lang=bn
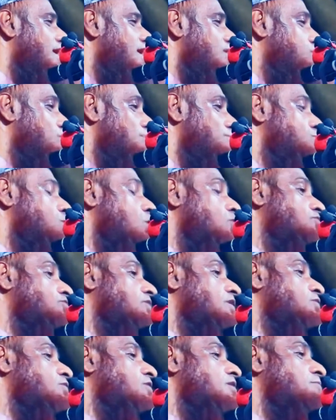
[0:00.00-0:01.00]
রাখা তুমি
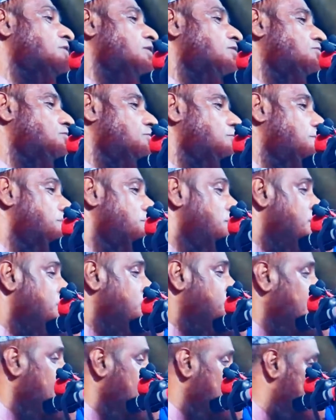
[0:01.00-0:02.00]
সত্যি করে বলো তো
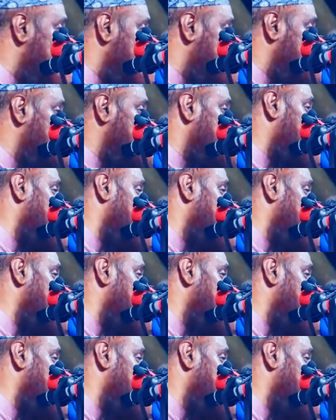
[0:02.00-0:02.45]
তিন অক্ত